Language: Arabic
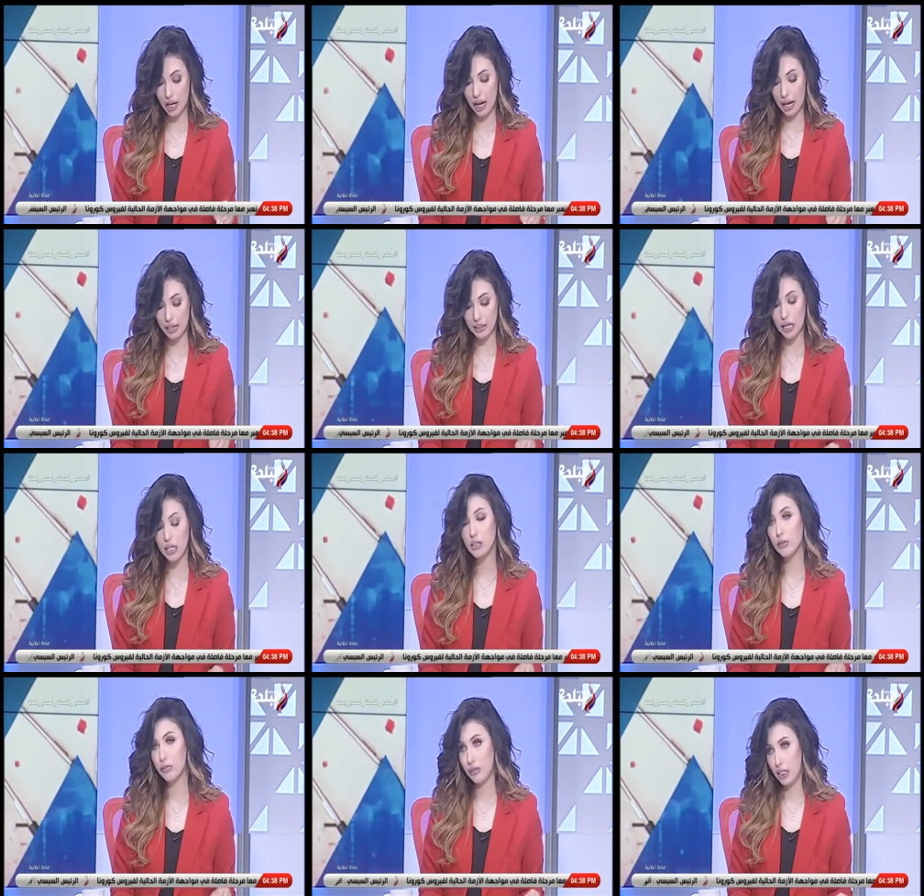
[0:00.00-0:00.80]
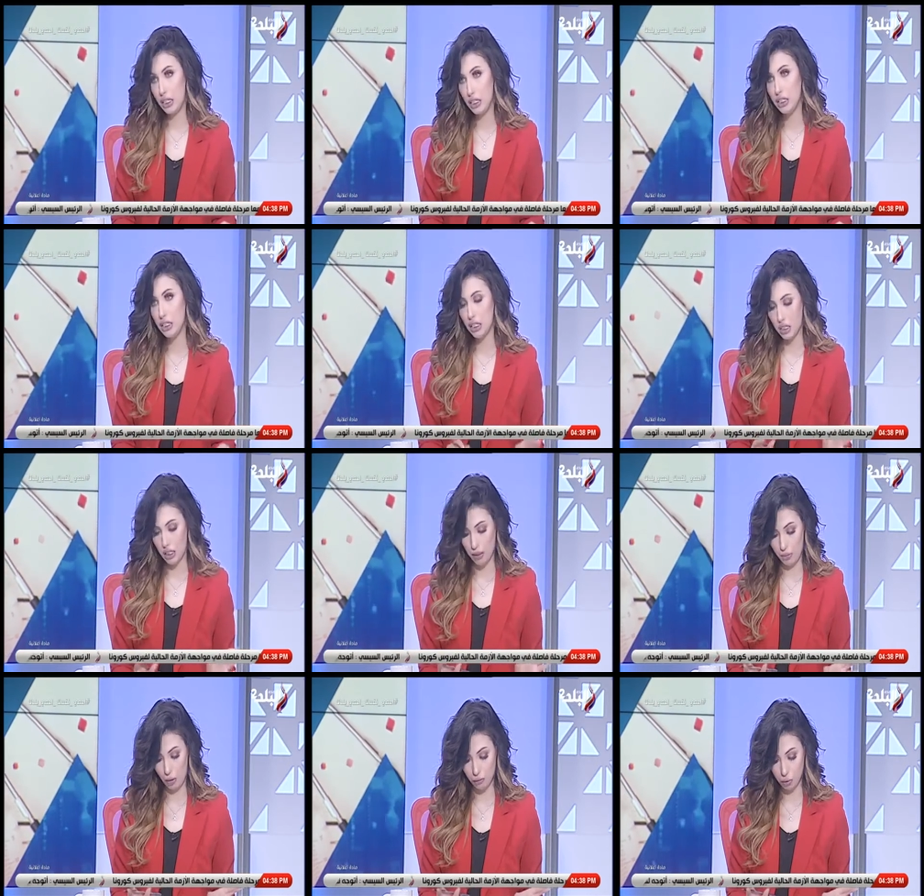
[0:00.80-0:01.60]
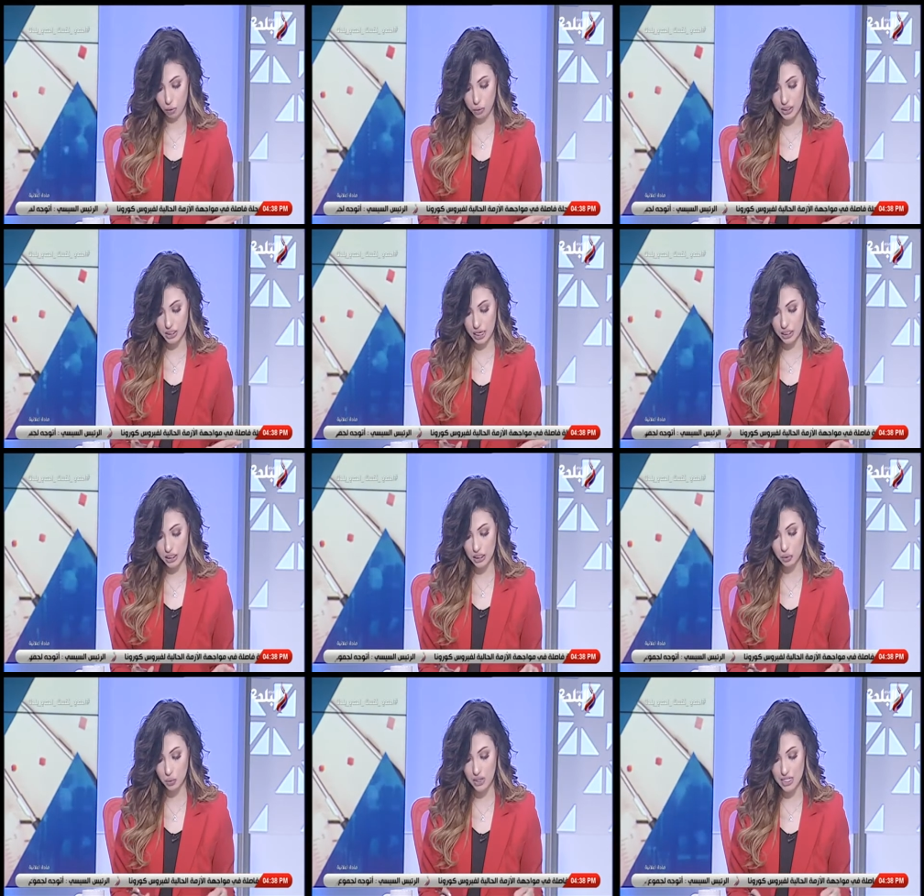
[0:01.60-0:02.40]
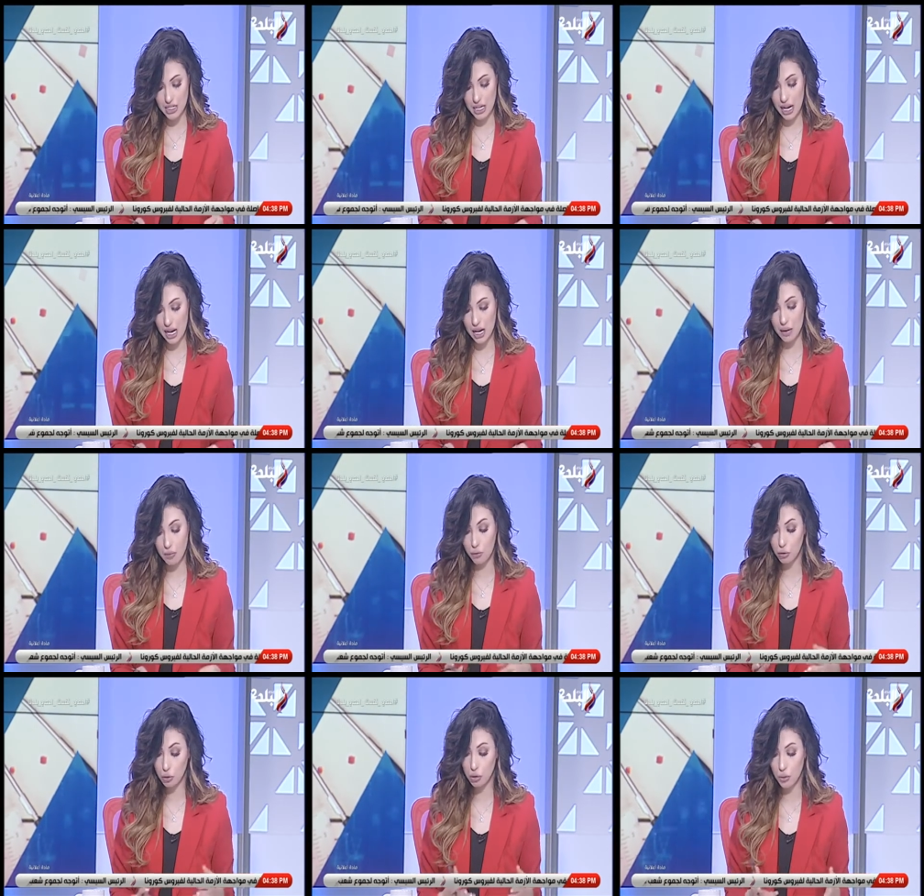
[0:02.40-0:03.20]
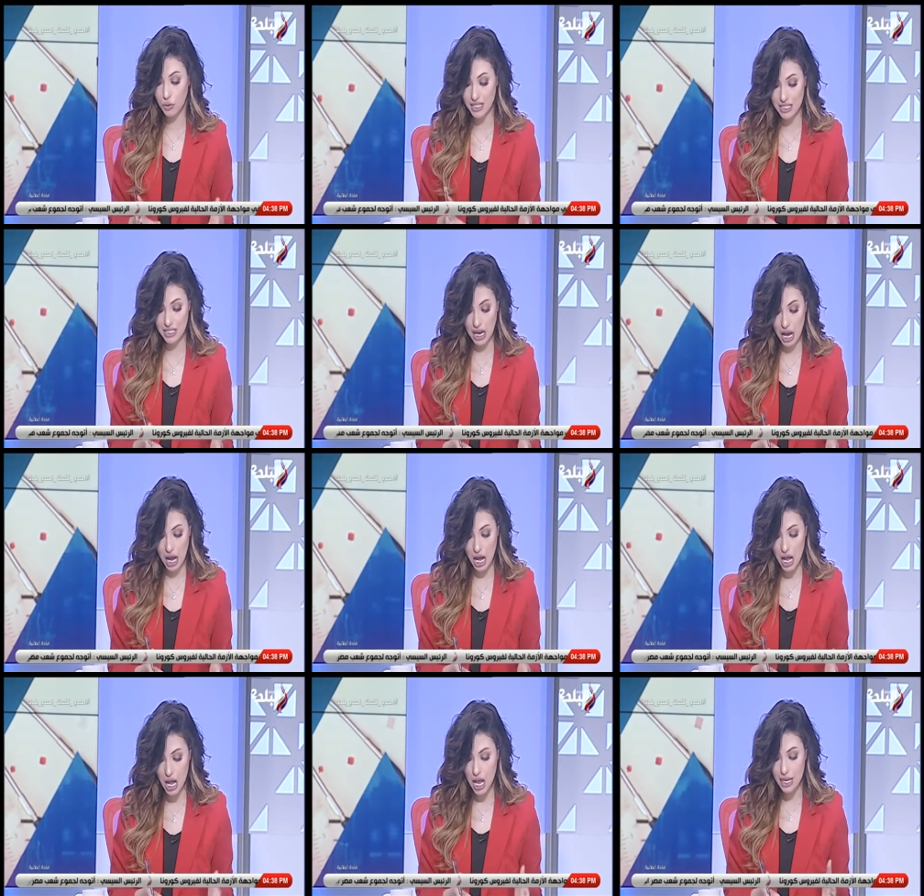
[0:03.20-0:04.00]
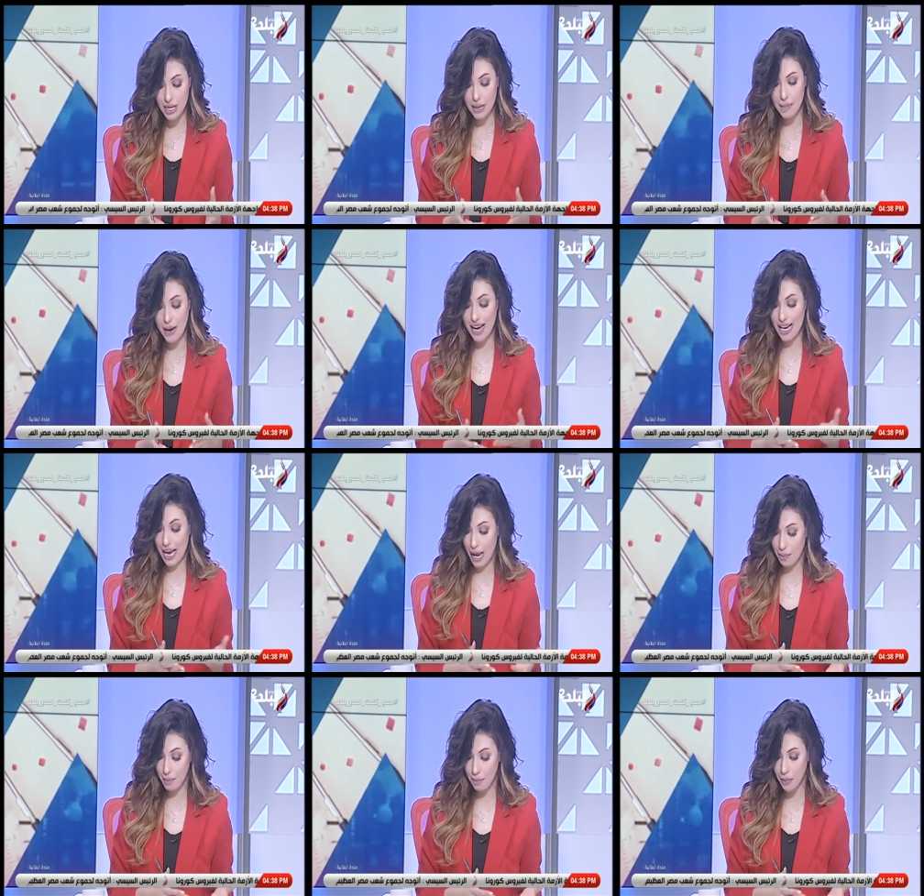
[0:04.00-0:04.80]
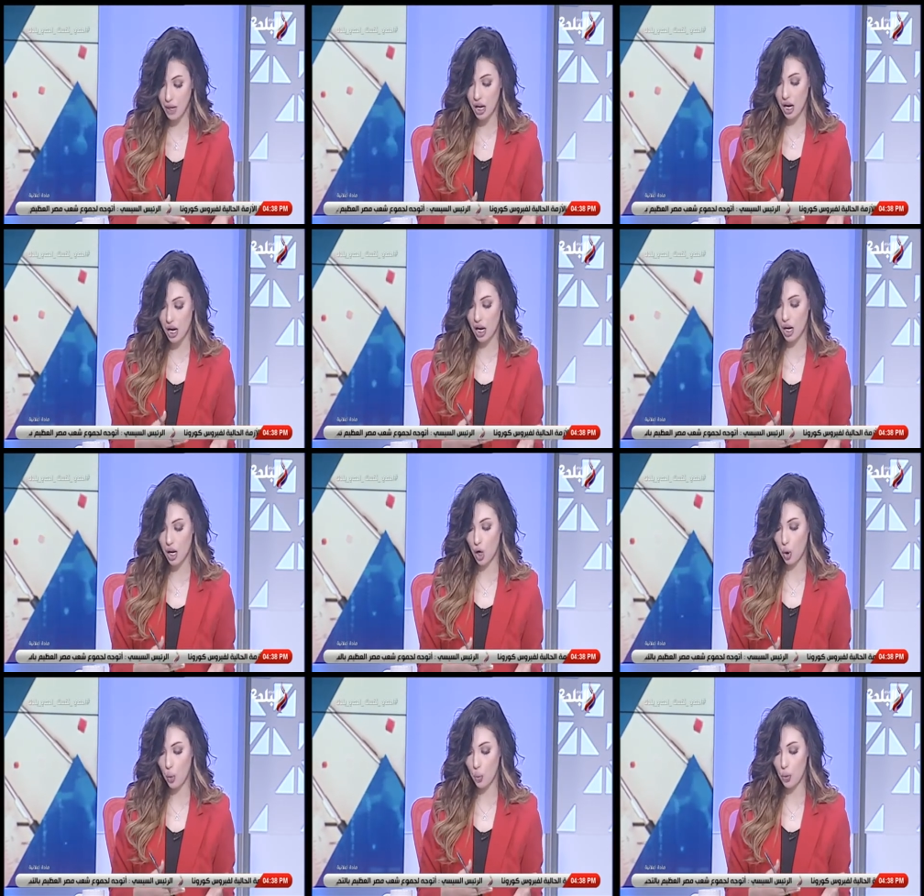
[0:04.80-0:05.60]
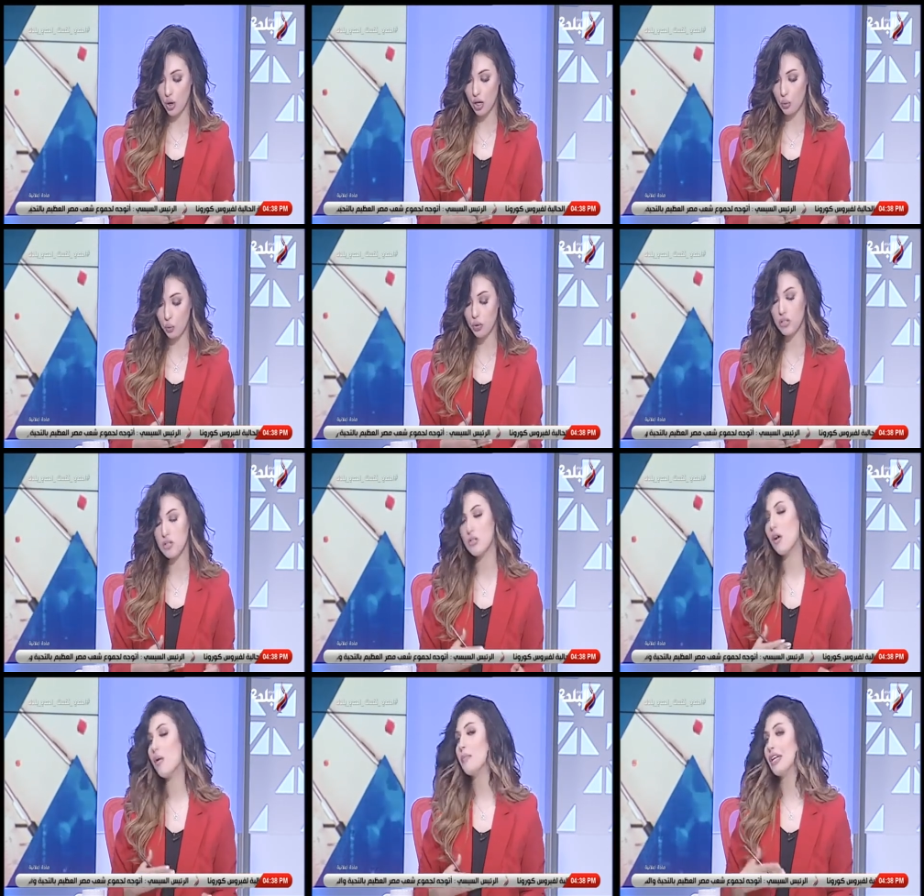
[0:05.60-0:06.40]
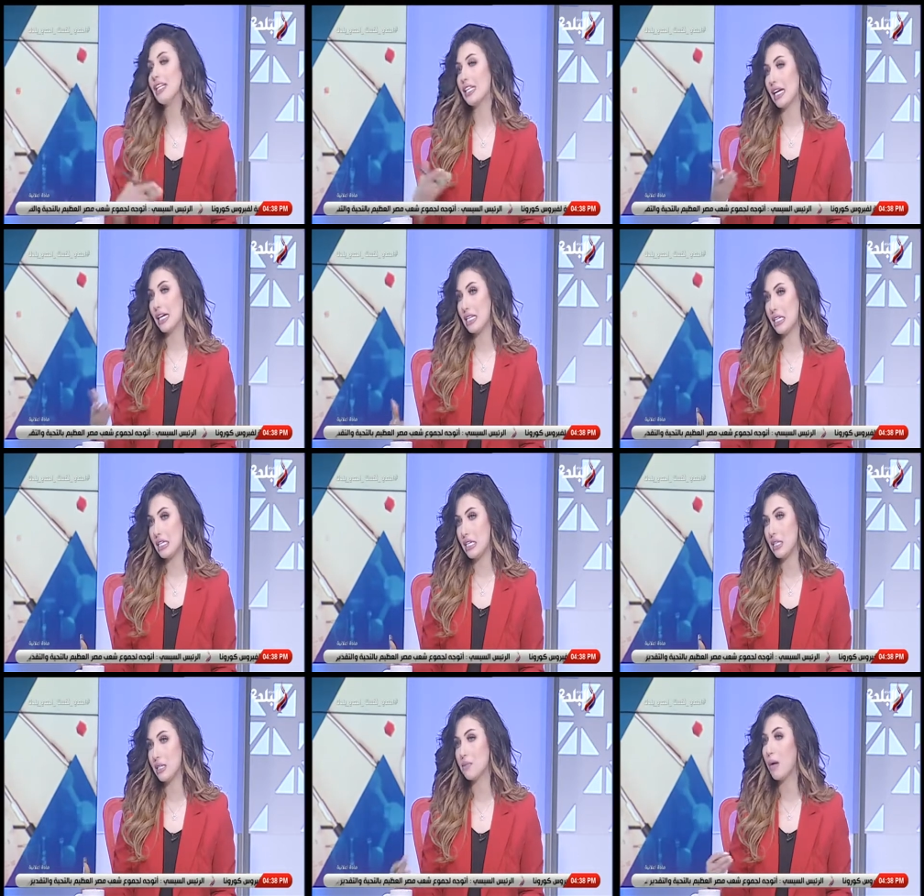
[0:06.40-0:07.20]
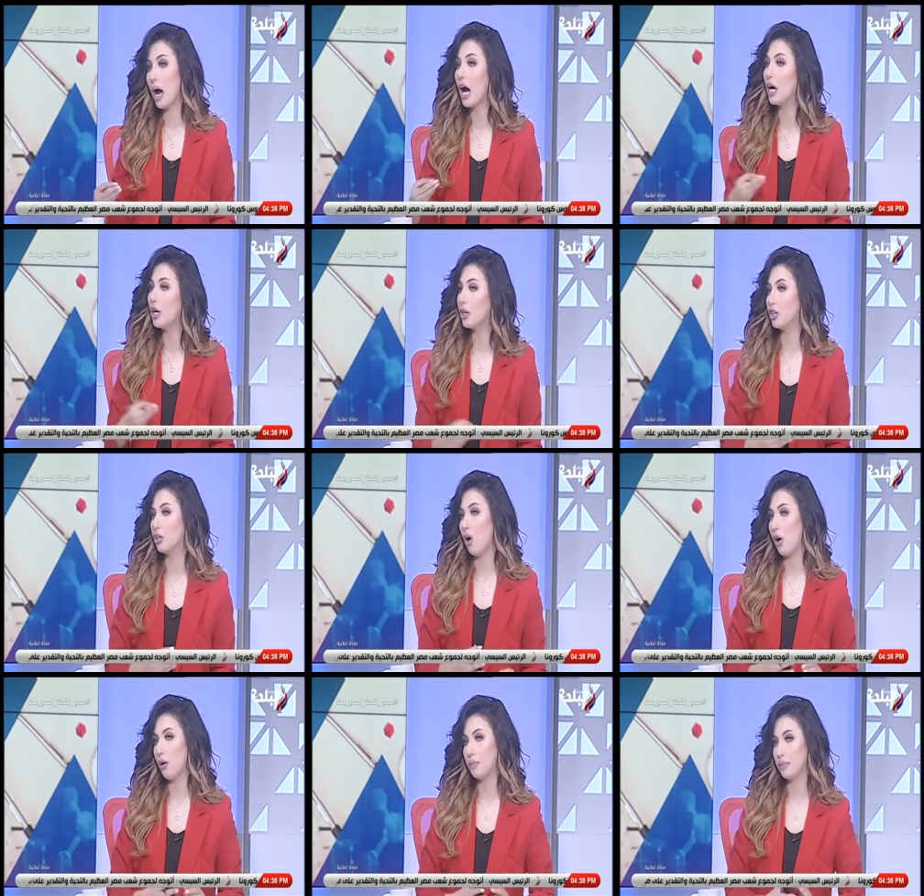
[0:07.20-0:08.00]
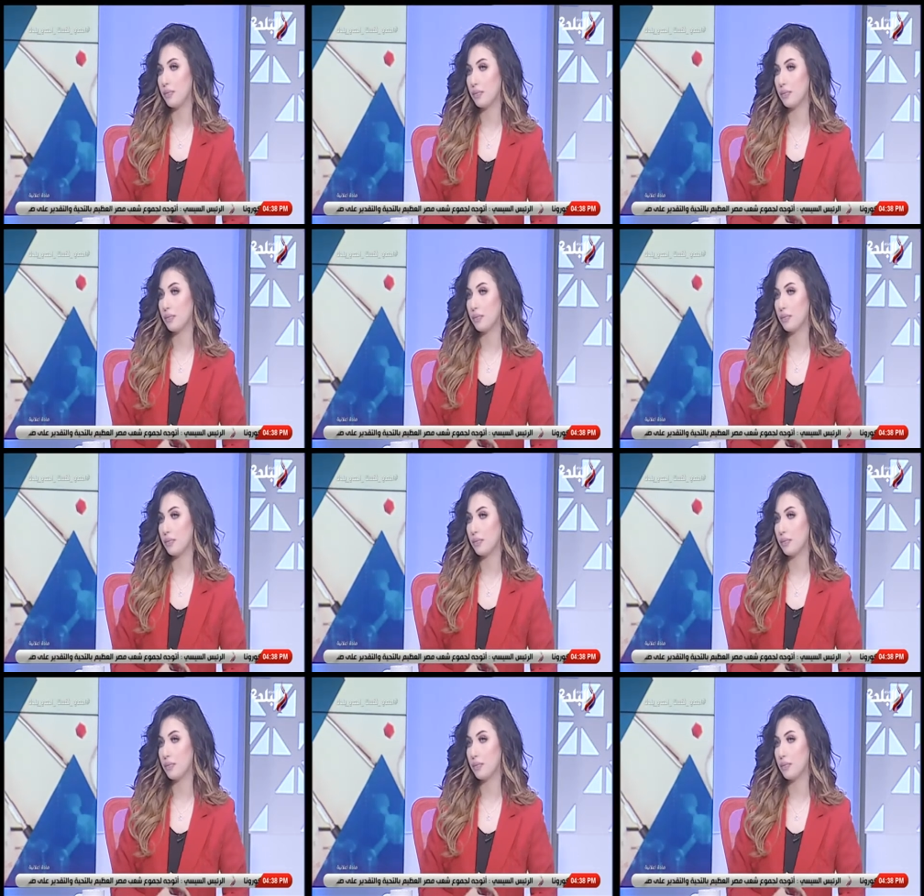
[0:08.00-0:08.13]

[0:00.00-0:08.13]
آه عندها طفلين المفروض يعني وزنها المفروض ان وزنها يبقى كام آه ونظام التخسيس مع الرضاعه